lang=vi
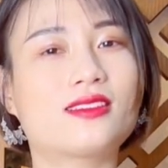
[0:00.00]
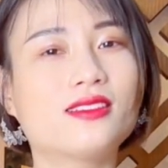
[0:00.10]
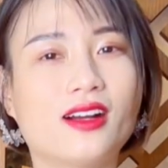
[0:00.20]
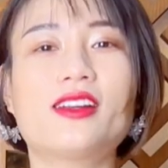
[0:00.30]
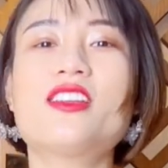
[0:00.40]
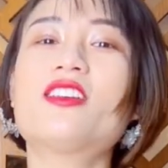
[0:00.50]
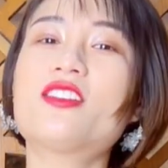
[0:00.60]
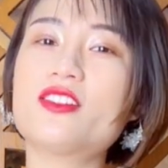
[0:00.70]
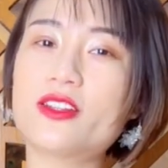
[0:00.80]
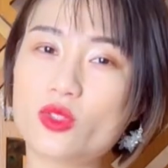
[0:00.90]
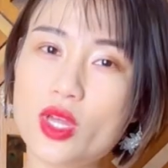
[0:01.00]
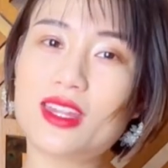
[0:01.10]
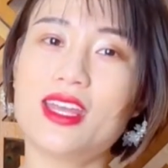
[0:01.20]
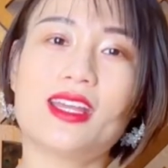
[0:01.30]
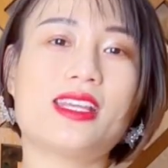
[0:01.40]
sướng nhưng chưa xuất
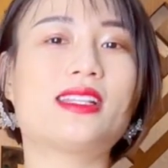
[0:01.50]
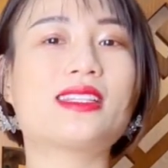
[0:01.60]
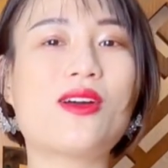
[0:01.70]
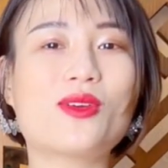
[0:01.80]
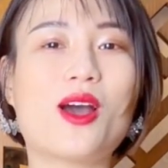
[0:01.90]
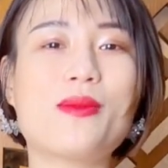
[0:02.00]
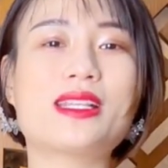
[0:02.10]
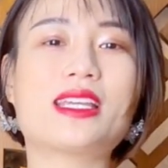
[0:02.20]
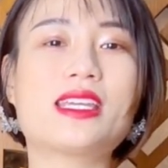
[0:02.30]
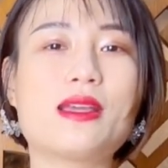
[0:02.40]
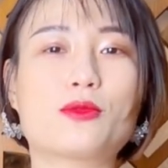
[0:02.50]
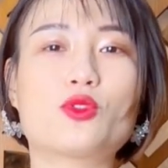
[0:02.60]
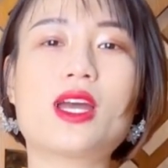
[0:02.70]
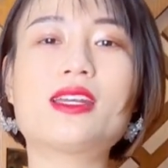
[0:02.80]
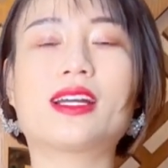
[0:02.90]
thì sau đó mình sẽ kiểm
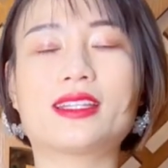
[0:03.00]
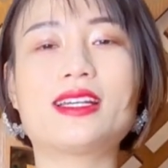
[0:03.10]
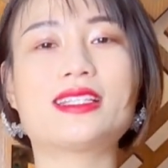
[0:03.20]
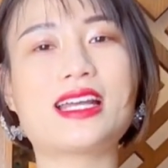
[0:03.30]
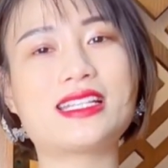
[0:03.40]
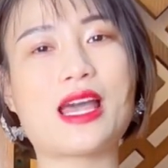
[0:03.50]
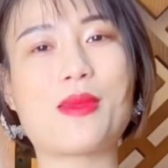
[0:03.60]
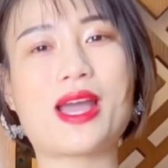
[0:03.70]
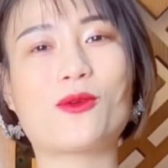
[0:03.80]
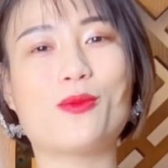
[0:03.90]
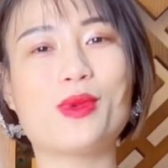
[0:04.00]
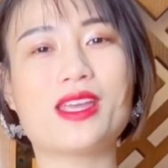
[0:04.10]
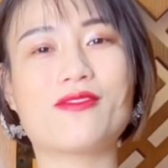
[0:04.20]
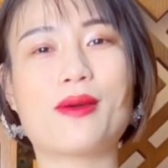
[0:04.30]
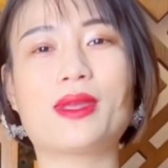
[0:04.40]
soát được cái thời gian trả bài của
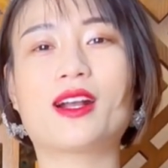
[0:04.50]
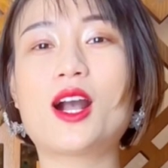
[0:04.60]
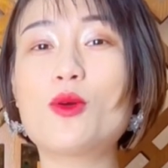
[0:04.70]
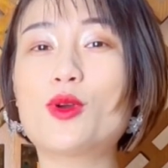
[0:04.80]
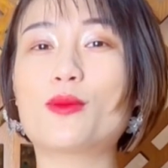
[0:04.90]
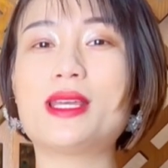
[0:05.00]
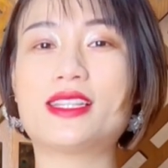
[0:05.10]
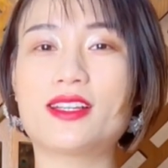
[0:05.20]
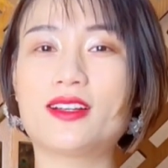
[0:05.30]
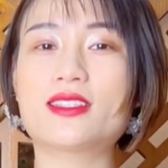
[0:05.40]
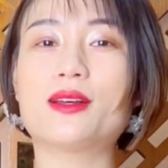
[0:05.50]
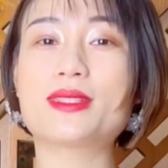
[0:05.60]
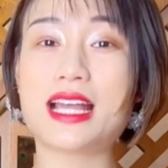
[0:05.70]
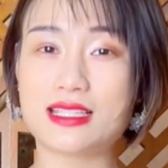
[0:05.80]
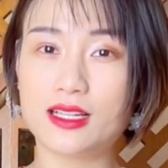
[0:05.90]
mình và mình không còn bị chớ sớm
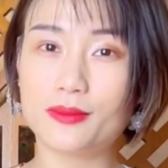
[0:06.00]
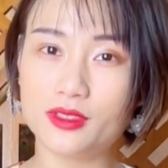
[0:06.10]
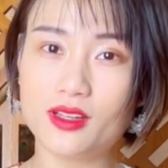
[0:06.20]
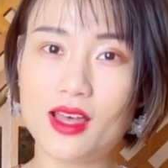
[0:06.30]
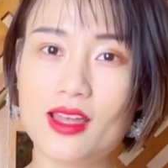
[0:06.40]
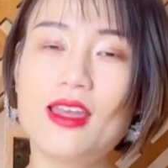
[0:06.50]
ra sớm nữa